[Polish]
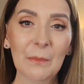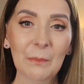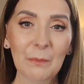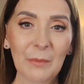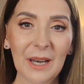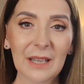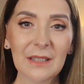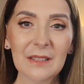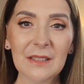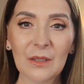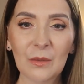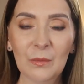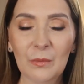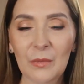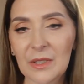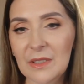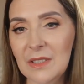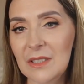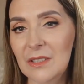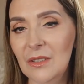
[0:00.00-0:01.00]
bardzo
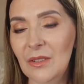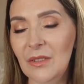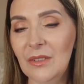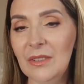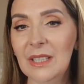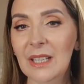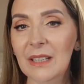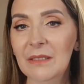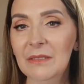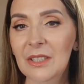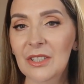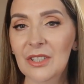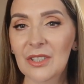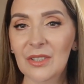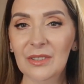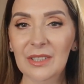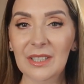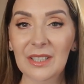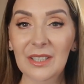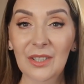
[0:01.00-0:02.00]
mocno
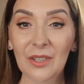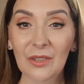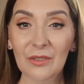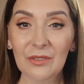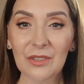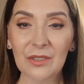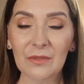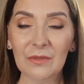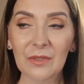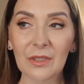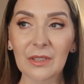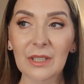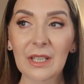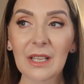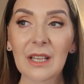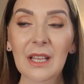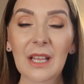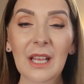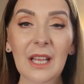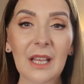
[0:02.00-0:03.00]
nawilżone i
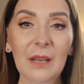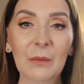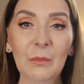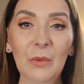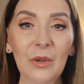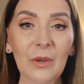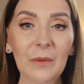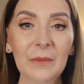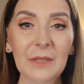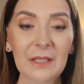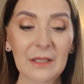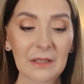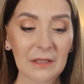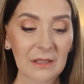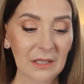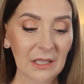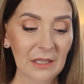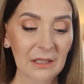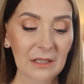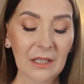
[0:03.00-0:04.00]
odżywione. Mogą je,
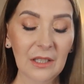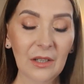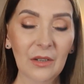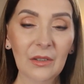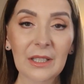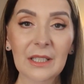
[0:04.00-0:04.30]
te, te